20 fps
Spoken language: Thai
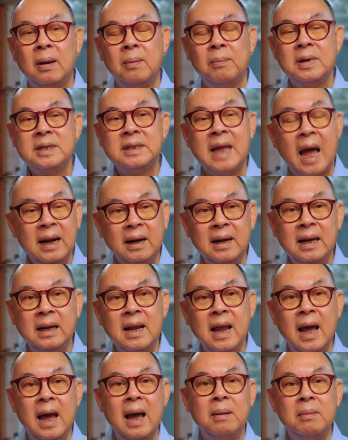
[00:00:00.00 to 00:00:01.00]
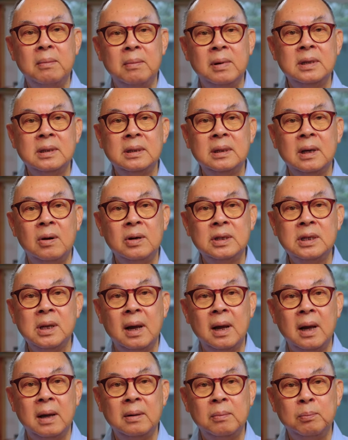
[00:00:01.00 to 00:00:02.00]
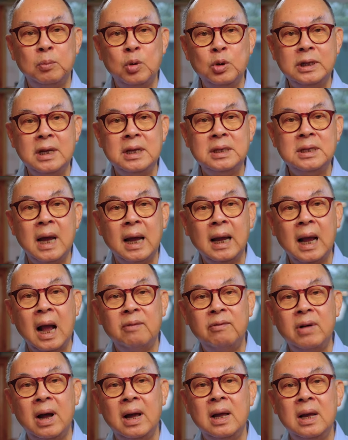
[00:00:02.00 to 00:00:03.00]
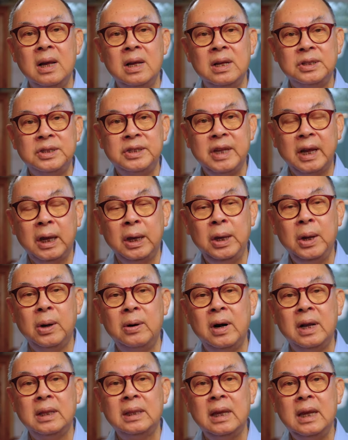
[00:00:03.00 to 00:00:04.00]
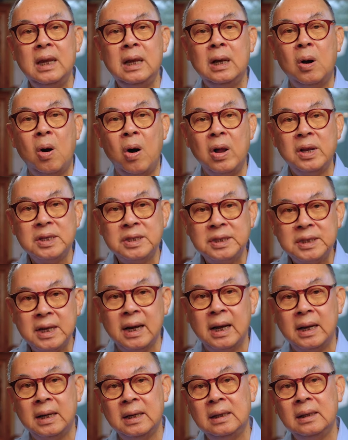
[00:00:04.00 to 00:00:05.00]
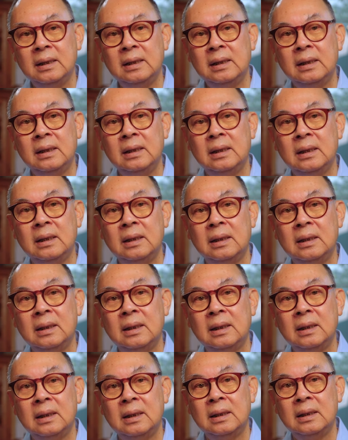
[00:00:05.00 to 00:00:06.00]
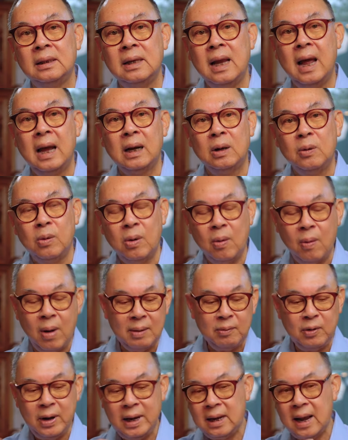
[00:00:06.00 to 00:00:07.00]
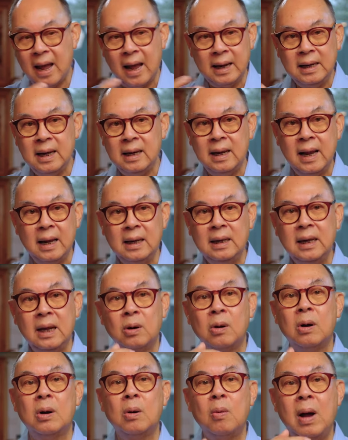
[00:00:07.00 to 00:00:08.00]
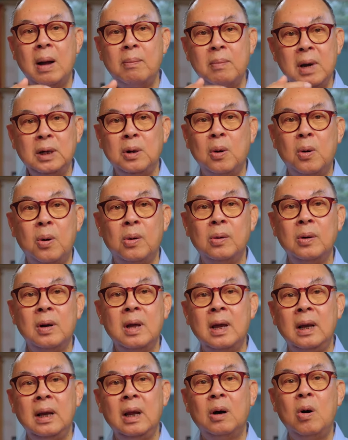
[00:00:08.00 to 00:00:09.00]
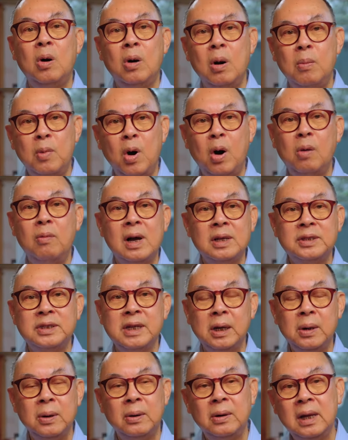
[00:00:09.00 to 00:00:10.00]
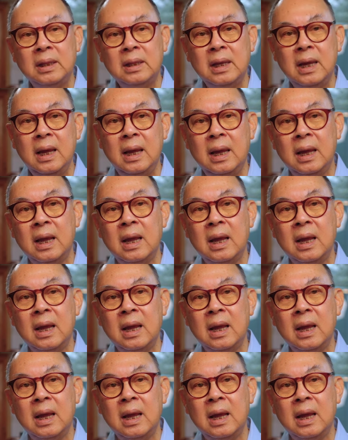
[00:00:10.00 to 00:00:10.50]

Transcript: ภาษาอังกฤษนะฮะเขาจะปูตินใช้คำว่า security concern นะฮะคือความคิดอ่านคิดเห็นเกี่ยวกับความมั่นคง แล้วเขาก็มองว่า security